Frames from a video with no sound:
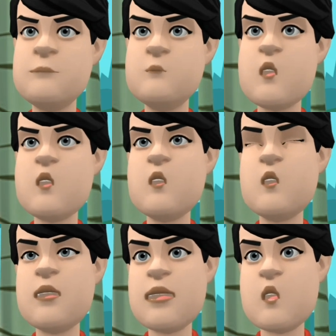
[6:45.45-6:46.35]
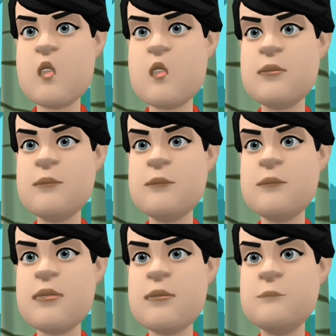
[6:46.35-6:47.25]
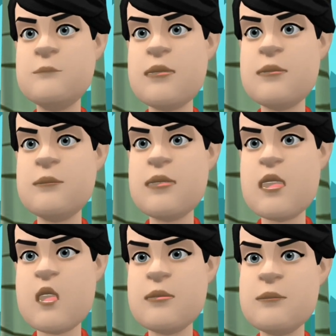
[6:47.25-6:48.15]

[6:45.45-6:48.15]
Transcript: मेरे मित्र मेरी आशा